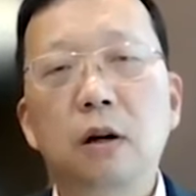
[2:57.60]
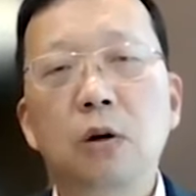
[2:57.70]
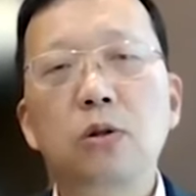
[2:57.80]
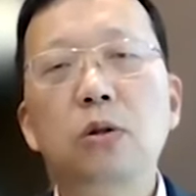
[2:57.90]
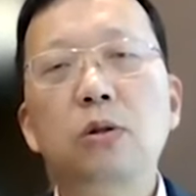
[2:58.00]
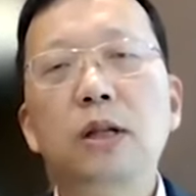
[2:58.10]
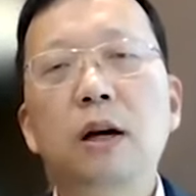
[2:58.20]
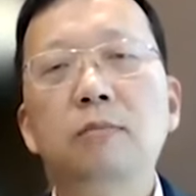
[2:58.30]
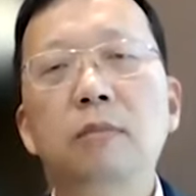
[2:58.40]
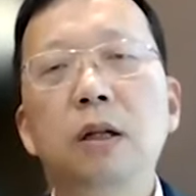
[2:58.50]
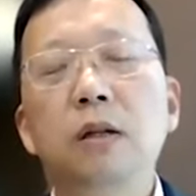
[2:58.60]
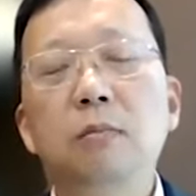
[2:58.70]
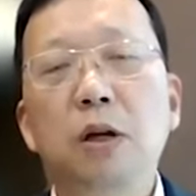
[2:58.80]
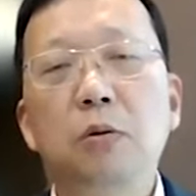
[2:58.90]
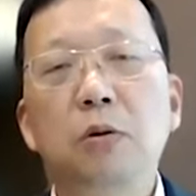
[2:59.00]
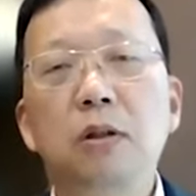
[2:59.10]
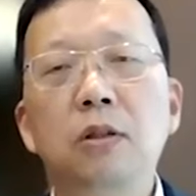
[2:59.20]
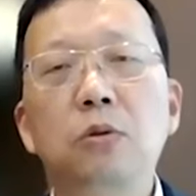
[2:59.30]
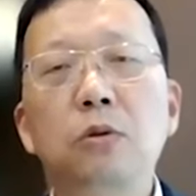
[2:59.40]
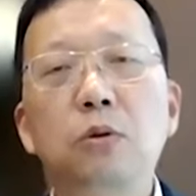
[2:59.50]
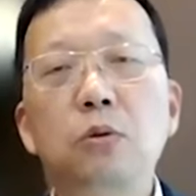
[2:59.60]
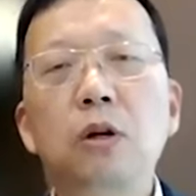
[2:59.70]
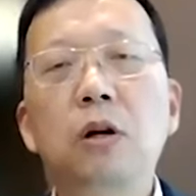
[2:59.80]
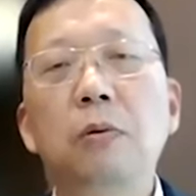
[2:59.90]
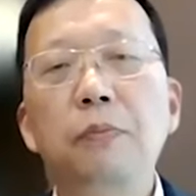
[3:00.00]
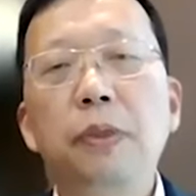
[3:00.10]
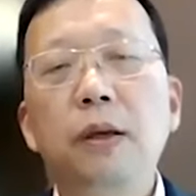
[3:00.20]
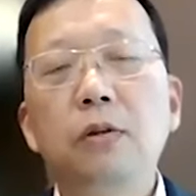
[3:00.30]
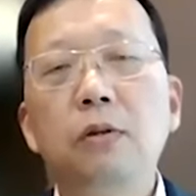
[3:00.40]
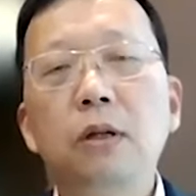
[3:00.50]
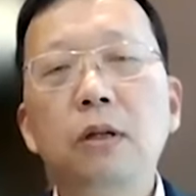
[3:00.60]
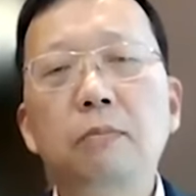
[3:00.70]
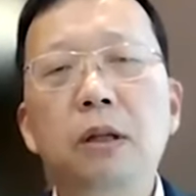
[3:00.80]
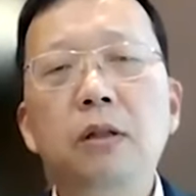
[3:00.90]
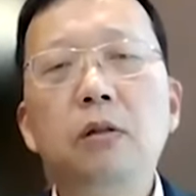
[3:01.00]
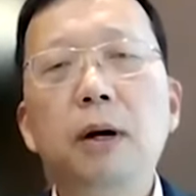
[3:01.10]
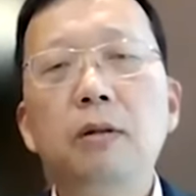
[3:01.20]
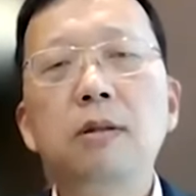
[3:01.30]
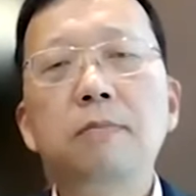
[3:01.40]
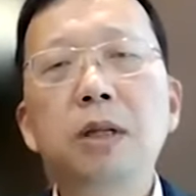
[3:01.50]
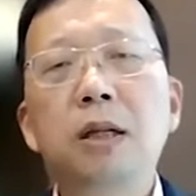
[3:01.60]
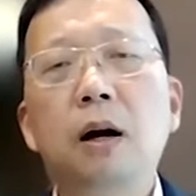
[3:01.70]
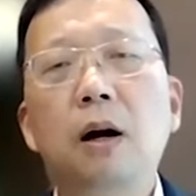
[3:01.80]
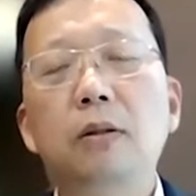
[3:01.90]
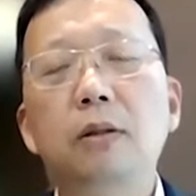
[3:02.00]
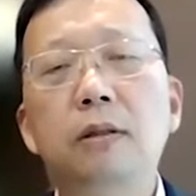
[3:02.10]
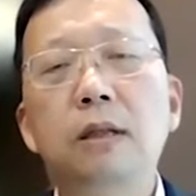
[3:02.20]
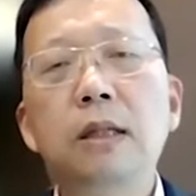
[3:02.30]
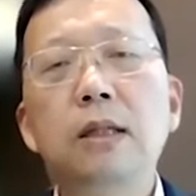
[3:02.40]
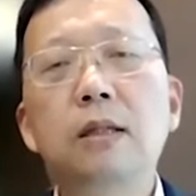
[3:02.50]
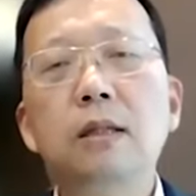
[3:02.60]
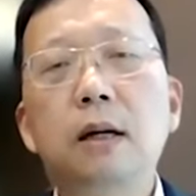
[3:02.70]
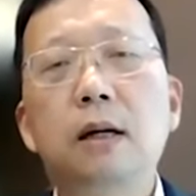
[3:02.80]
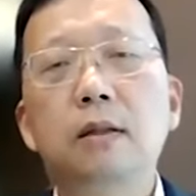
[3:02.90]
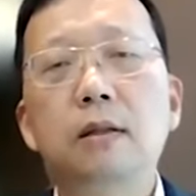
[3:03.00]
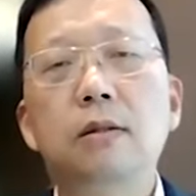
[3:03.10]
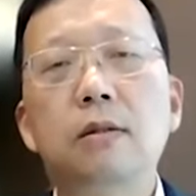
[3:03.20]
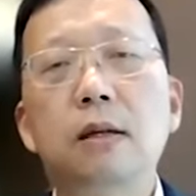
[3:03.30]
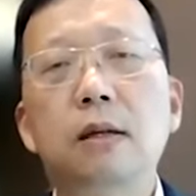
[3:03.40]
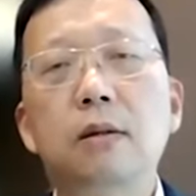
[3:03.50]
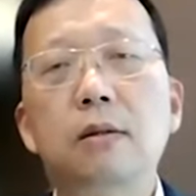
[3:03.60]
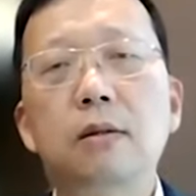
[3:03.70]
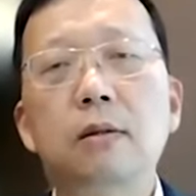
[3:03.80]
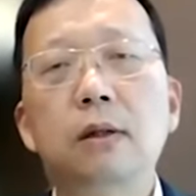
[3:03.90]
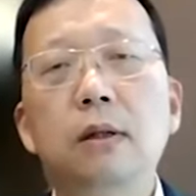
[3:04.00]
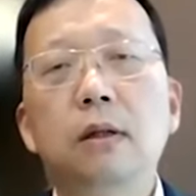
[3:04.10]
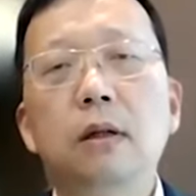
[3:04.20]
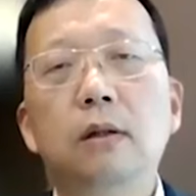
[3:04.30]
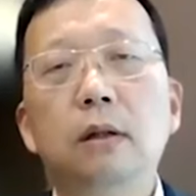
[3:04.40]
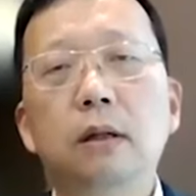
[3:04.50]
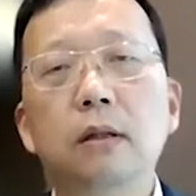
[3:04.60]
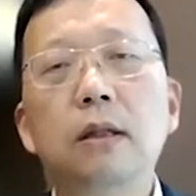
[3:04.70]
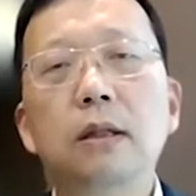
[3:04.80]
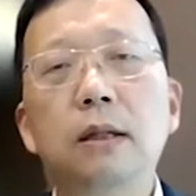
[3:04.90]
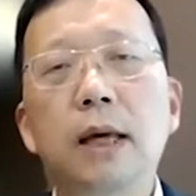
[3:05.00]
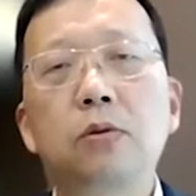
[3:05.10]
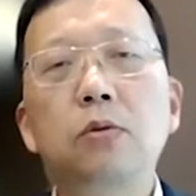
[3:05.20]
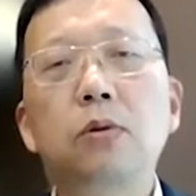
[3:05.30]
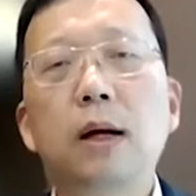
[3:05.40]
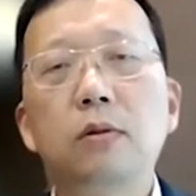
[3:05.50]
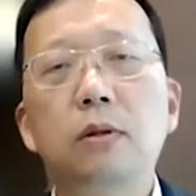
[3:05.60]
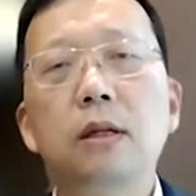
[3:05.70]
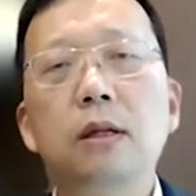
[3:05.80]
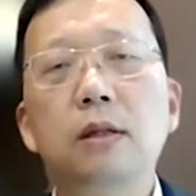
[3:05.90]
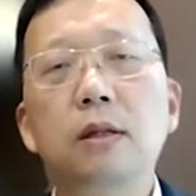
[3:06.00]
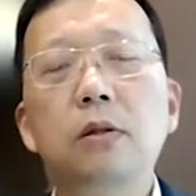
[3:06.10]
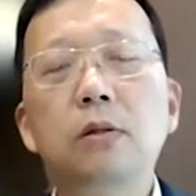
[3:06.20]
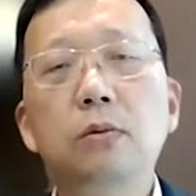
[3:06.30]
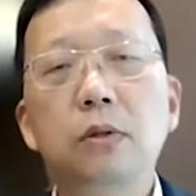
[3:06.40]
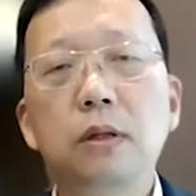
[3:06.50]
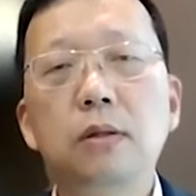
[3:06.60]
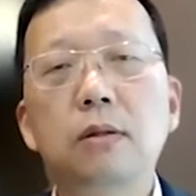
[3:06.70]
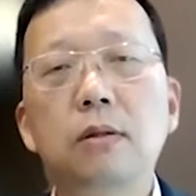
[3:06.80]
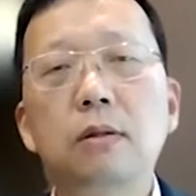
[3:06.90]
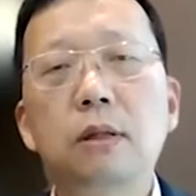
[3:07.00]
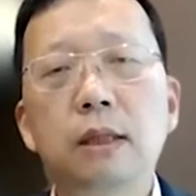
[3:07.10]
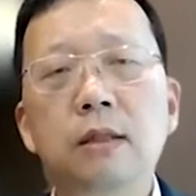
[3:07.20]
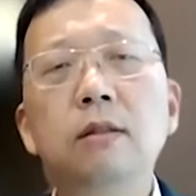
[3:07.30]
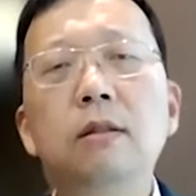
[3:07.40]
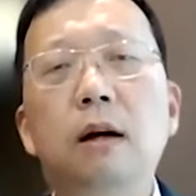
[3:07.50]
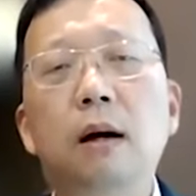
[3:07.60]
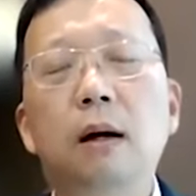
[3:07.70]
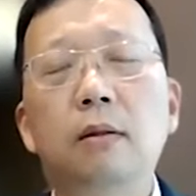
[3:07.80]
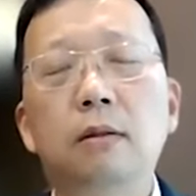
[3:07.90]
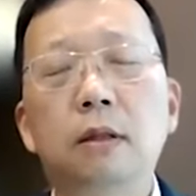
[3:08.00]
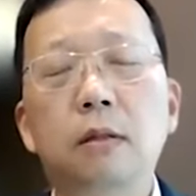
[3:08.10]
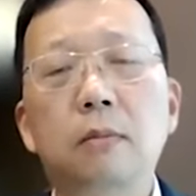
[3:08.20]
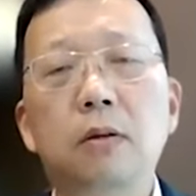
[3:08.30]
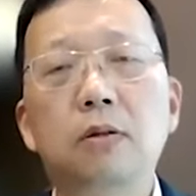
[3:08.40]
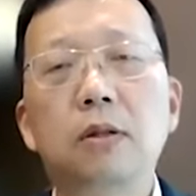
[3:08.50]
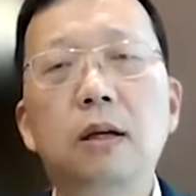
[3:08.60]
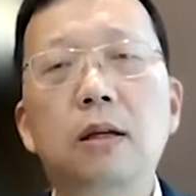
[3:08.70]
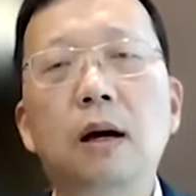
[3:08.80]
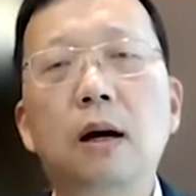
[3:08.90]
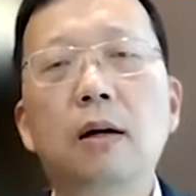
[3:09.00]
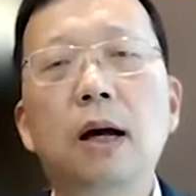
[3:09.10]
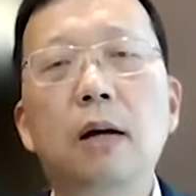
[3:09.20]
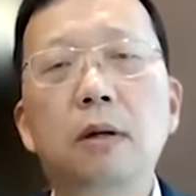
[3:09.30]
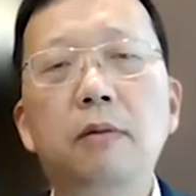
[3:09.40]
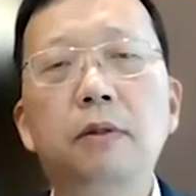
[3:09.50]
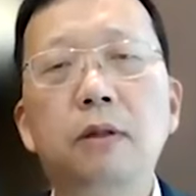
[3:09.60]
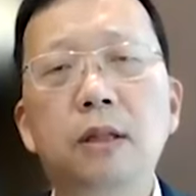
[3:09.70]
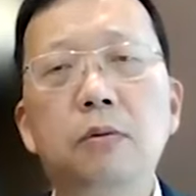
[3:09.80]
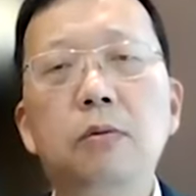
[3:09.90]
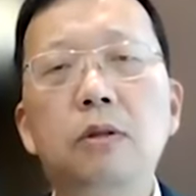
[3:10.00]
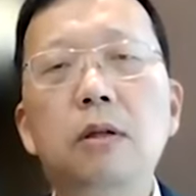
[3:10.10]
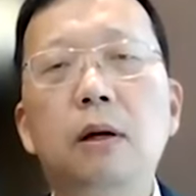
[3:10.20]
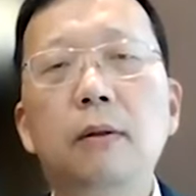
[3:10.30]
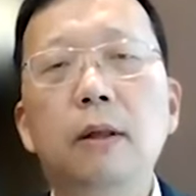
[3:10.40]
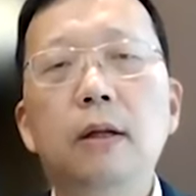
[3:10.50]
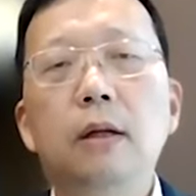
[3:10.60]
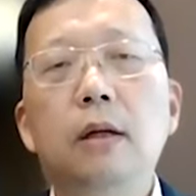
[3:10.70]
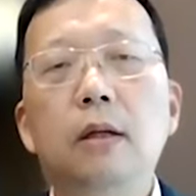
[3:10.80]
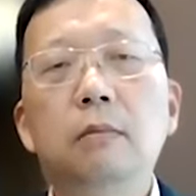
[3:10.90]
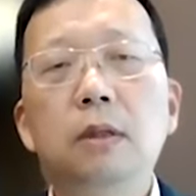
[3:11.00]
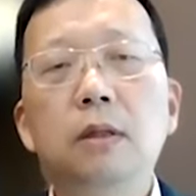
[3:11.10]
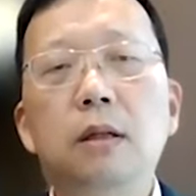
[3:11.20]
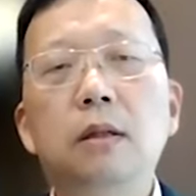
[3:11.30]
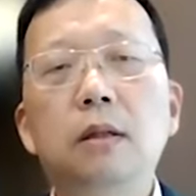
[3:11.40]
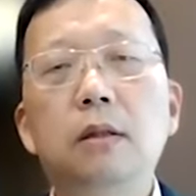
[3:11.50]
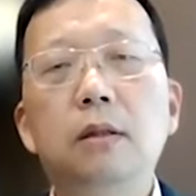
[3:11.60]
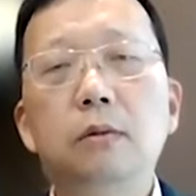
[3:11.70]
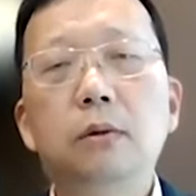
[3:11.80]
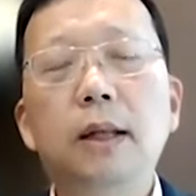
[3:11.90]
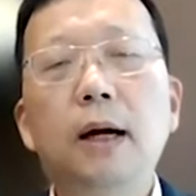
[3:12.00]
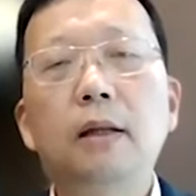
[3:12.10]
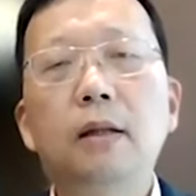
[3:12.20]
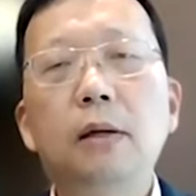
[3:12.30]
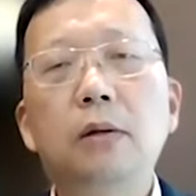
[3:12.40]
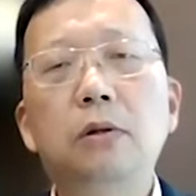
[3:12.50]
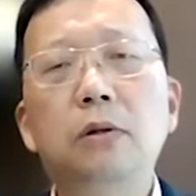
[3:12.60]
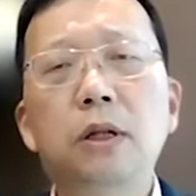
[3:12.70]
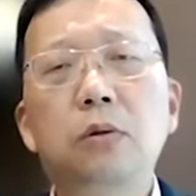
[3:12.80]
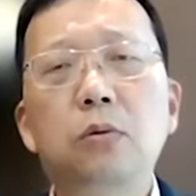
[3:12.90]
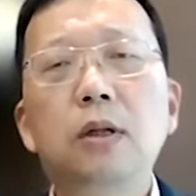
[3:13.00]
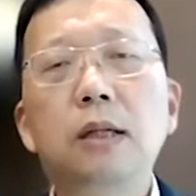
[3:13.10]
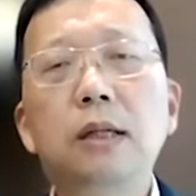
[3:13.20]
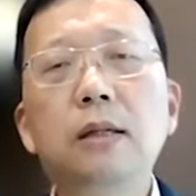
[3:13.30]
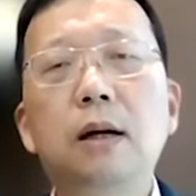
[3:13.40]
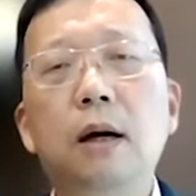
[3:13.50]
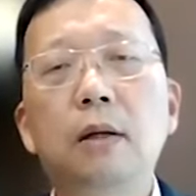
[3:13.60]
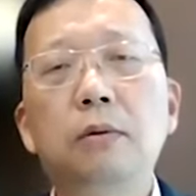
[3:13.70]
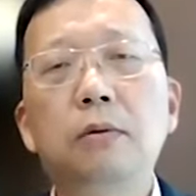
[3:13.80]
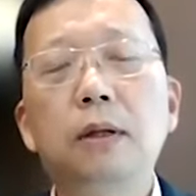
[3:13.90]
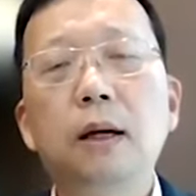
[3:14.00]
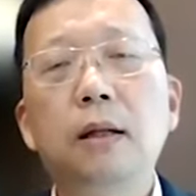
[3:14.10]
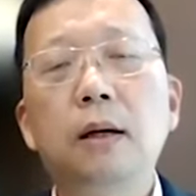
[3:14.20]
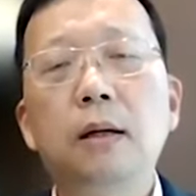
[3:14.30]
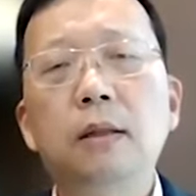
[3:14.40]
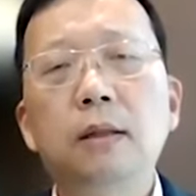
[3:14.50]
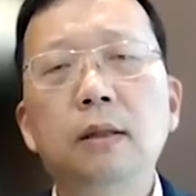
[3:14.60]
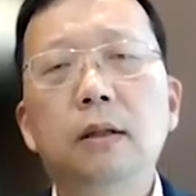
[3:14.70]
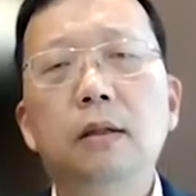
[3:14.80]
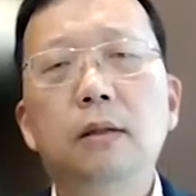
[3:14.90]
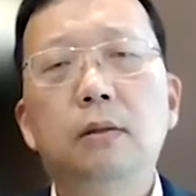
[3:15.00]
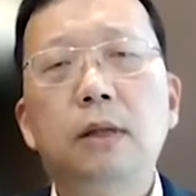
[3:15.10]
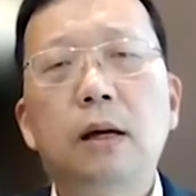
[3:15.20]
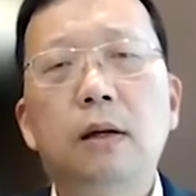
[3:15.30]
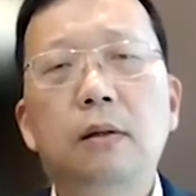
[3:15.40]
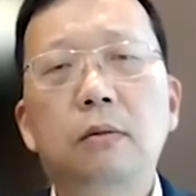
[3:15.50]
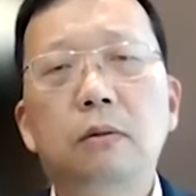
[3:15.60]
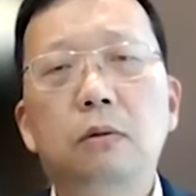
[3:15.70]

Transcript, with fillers: 欧洲、向美国呢去出口，所以能够保持这么一个好的经济增长呢，其实也是呃和这个年初啊一些机构的预测是一致的啊，这里面有世界银行、I M F 的一些预测。那么整个越南呢，它又有一些独特性啊，因为越南它呃在